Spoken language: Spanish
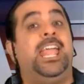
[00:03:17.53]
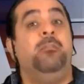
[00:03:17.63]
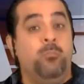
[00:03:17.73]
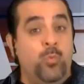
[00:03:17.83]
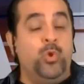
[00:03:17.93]

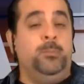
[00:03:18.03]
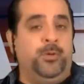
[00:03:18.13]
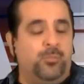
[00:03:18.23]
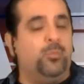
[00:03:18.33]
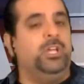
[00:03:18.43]
es muy
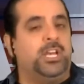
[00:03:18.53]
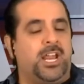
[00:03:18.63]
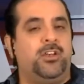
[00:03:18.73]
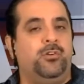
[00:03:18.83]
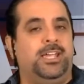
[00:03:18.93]
pero muy
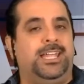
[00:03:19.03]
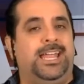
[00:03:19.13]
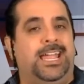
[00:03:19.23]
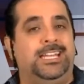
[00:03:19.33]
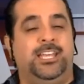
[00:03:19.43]
raro que
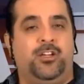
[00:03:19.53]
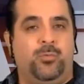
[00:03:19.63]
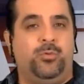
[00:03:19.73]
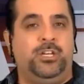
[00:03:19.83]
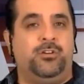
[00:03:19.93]
la gente
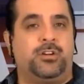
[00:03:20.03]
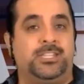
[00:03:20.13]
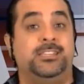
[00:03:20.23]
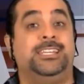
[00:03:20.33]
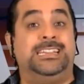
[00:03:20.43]
común y
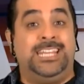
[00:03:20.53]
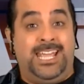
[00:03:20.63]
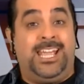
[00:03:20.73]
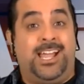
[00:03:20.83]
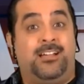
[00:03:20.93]
corriente
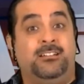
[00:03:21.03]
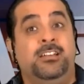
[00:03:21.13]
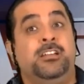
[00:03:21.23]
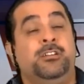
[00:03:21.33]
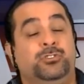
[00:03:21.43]
tenga
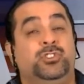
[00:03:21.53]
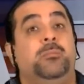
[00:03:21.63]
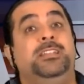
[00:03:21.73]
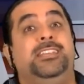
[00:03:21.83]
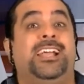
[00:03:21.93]
no
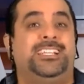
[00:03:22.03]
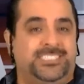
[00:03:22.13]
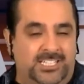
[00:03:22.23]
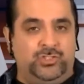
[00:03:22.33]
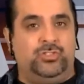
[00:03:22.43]
solamente
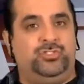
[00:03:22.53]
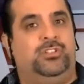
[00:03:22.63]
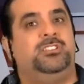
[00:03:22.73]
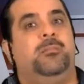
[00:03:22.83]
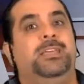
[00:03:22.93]
acceso,
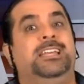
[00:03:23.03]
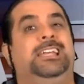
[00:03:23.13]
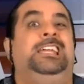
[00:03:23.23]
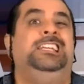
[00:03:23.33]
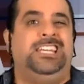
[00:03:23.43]
sino
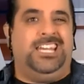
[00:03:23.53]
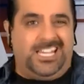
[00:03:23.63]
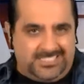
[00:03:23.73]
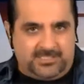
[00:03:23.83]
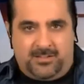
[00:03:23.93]
también
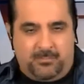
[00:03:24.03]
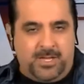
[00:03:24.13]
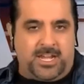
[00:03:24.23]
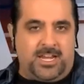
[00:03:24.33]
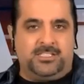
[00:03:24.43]
interés en
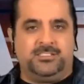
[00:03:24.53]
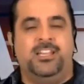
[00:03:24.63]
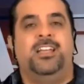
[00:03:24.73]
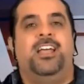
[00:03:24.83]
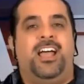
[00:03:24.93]
verlas.
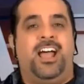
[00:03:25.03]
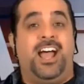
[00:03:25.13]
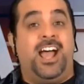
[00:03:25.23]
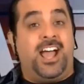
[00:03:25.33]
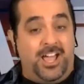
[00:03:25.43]

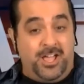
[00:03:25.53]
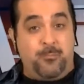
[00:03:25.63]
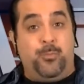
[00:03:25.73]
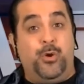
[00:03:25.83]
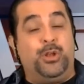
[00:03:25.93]

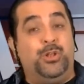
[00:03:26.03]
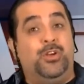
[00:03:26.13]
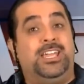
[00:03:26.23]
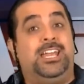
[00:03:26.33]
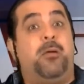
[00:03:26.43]
Ah, por
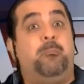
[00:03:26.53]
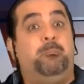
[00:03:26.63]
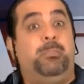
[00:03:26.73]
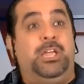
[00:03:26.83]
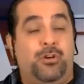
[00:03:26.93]
lo que
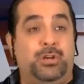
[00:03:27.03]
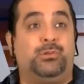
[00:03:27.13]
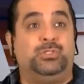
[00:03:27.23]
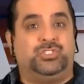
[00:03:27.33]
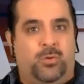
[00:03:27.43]
la
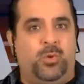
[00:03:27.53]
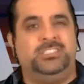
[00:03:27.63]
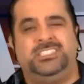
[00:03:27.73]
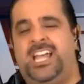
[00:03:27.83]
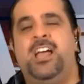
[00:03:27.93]
peor
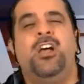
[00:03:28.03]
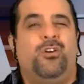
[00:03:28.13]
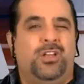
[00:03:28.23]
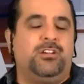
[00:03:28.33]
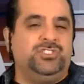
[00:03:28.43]
consecuencia
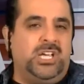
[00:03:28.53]
o la